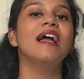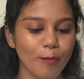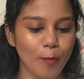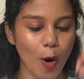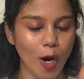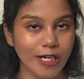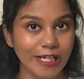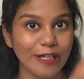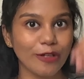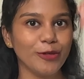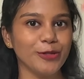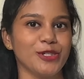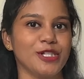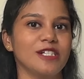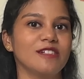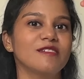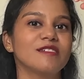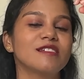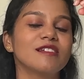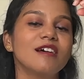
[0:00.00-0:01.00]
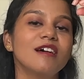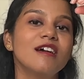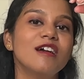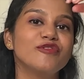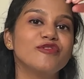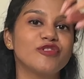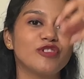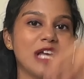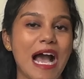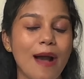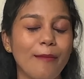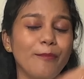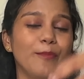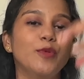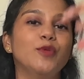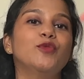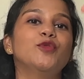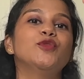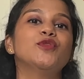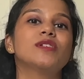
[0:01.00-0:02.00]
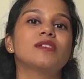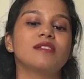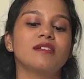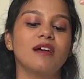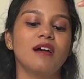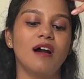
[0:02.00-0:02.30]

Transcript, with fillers: பாடி லோஷன்ஸ் ஷாம்பூஸ்